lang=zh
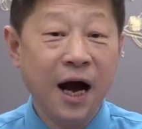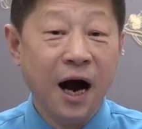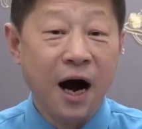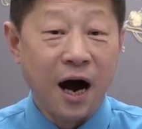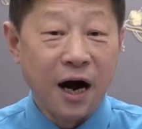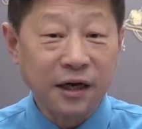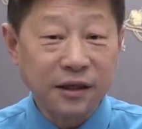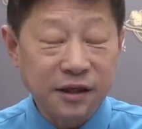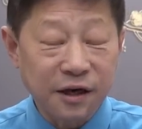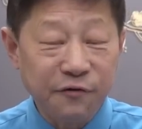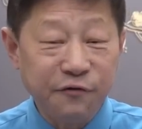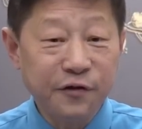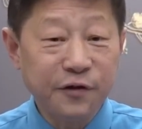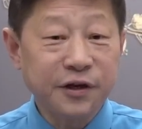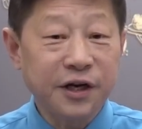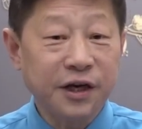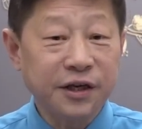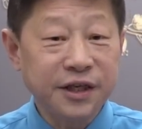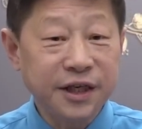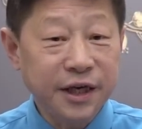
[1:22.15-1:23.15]
而这个枫
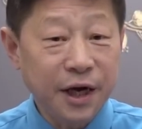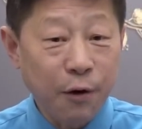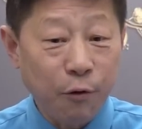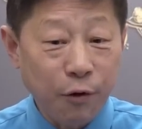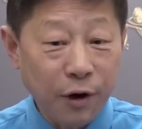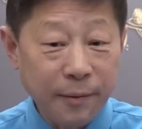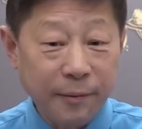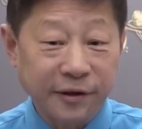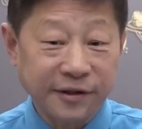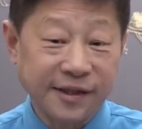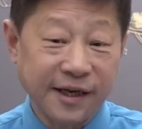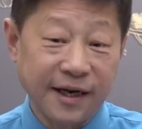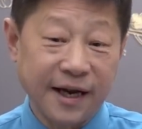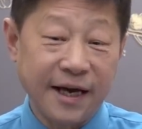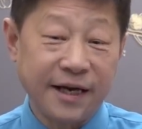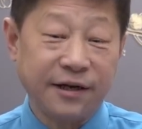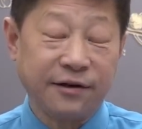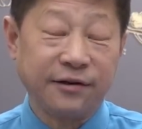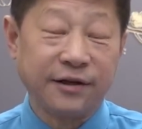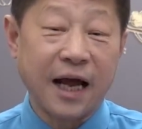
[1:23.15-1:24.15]
桥经验汇报上来
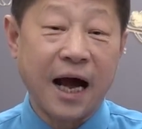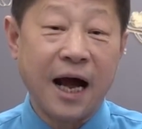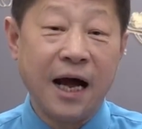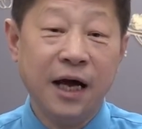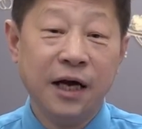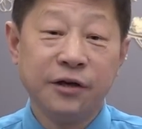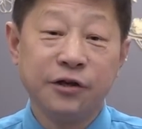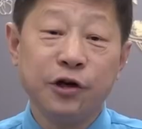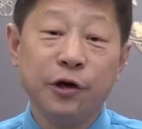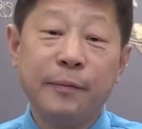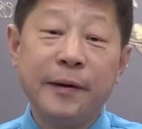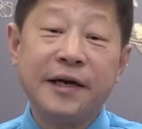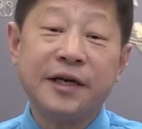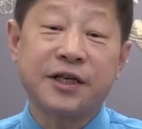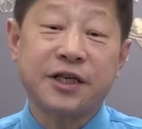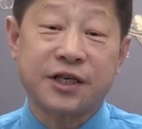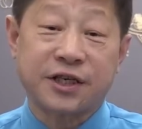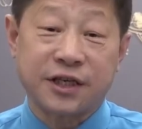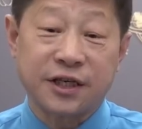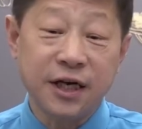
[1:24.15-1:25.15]
以后呢，就被
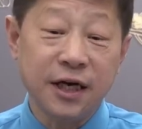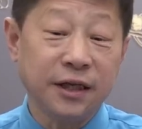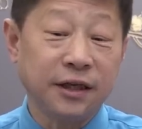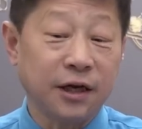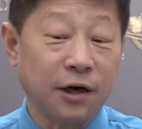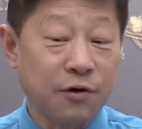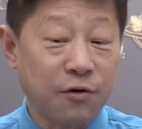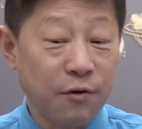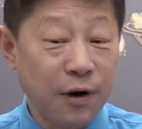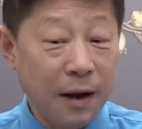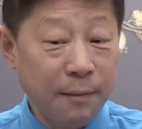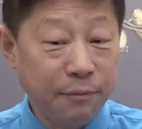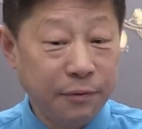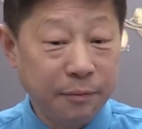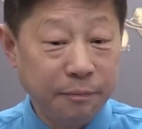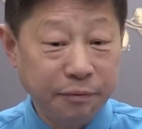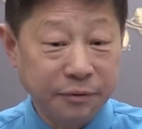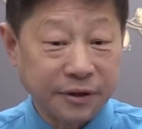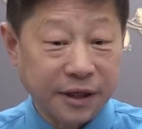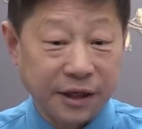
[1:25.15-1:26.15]
时任的公安部
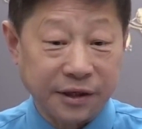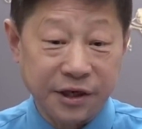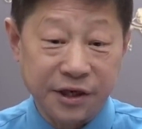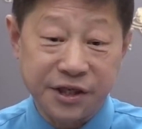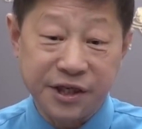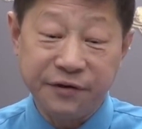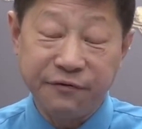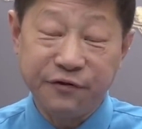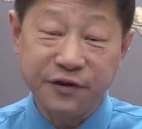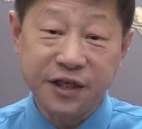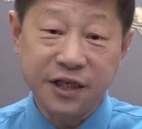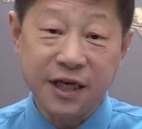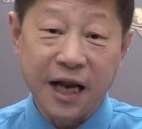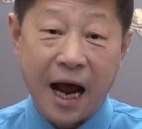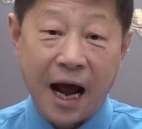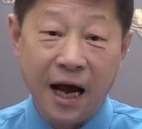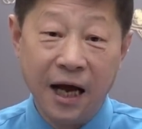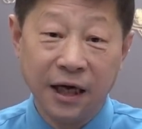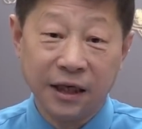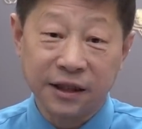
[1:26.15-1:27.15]
部长叫谢富治呢，
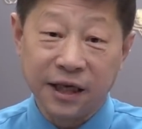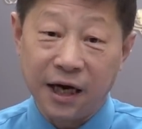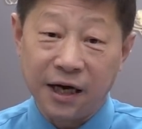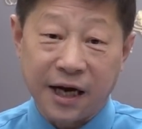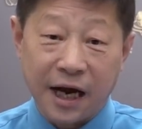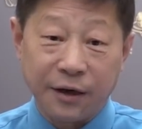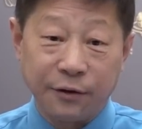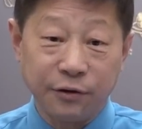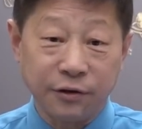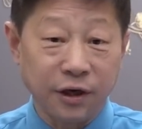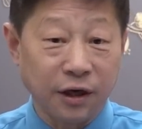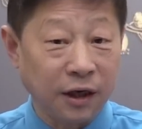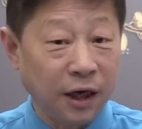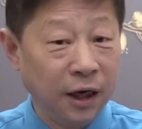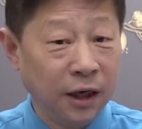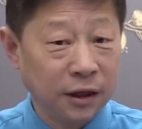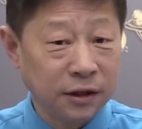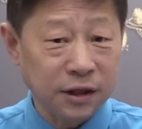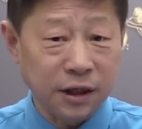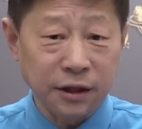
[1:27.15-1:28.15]
他感觉到
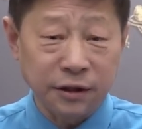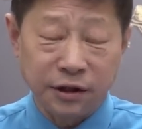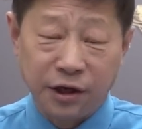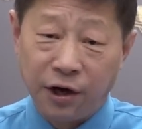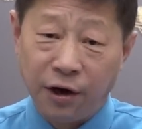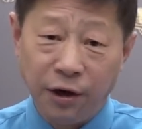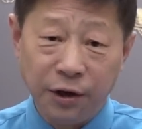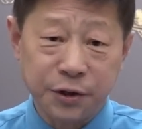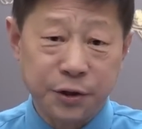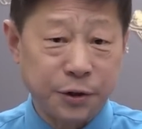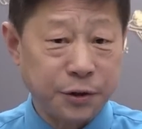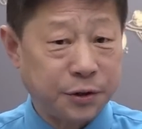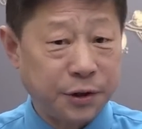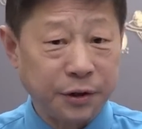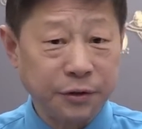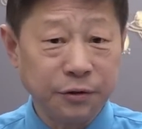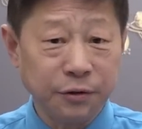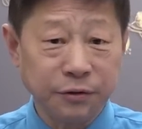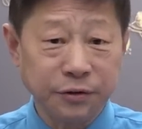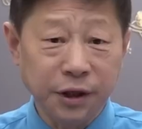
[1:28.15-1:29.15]
这个调取
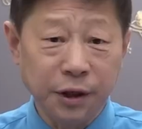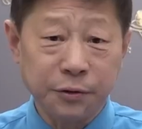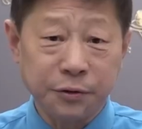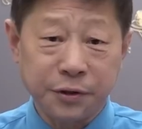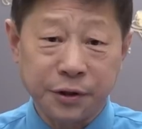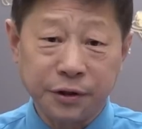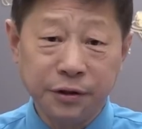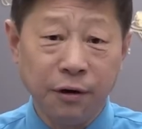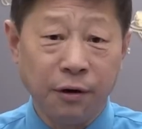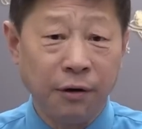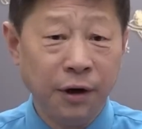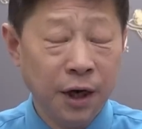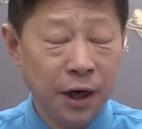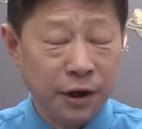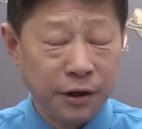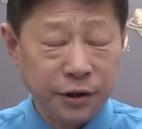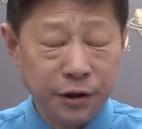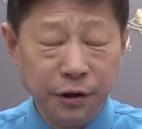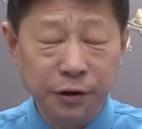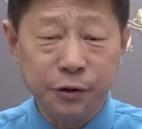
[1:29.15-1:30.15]
群众斗群众，
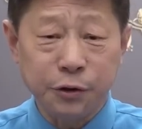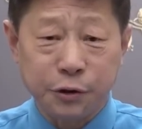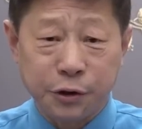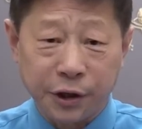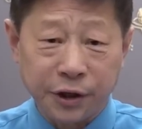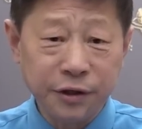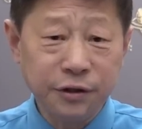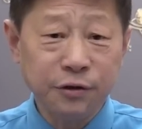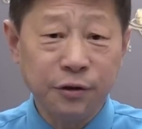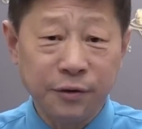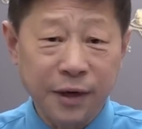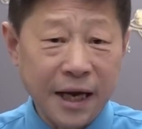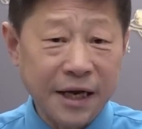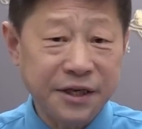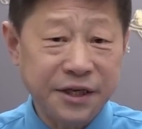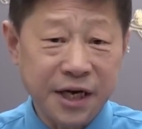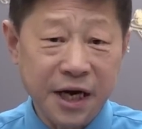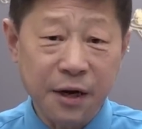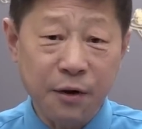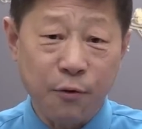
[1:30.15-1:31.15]
由群众来
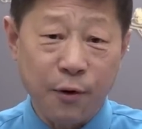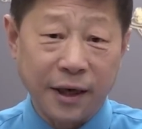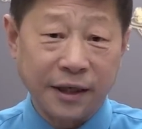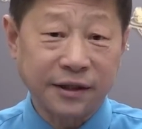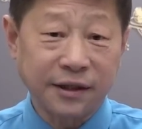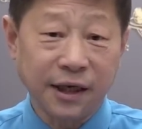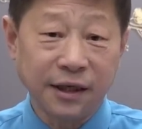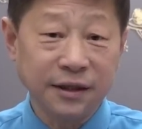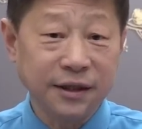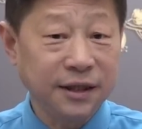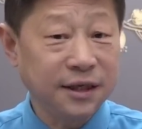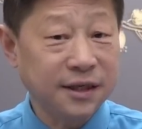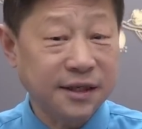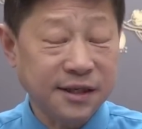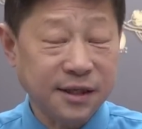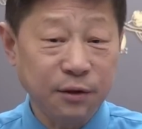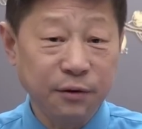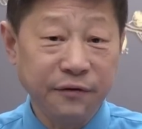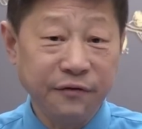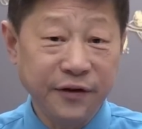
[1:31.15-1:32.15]
监管当地的
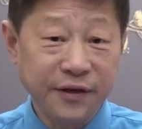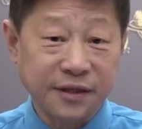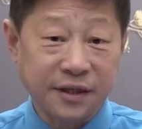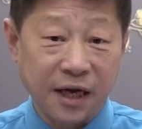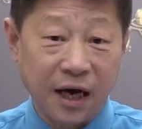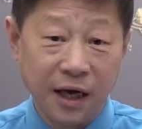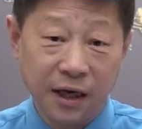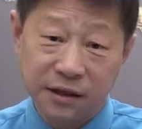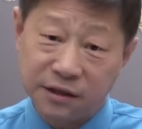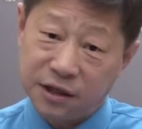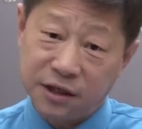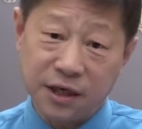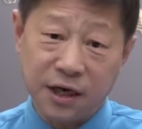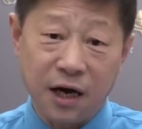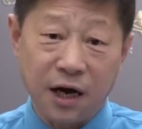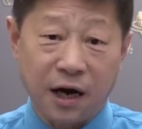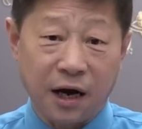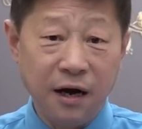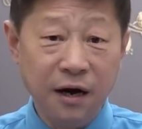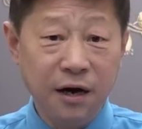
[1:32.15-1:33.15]
私力分子，这是一
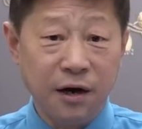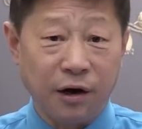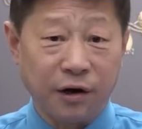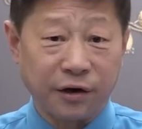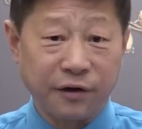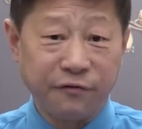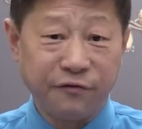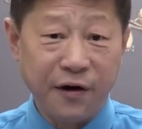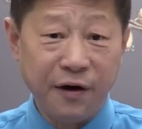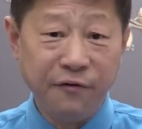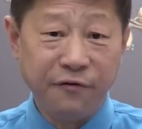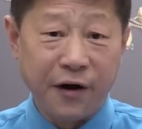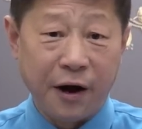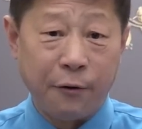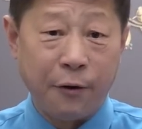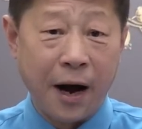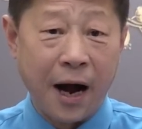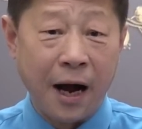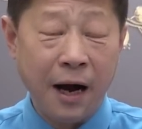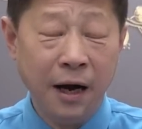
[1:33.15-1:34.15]
个很好的方法
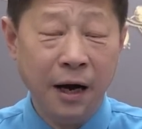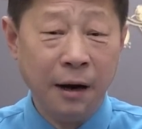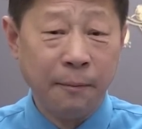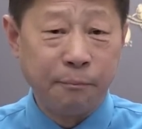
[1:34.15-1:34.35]
哇！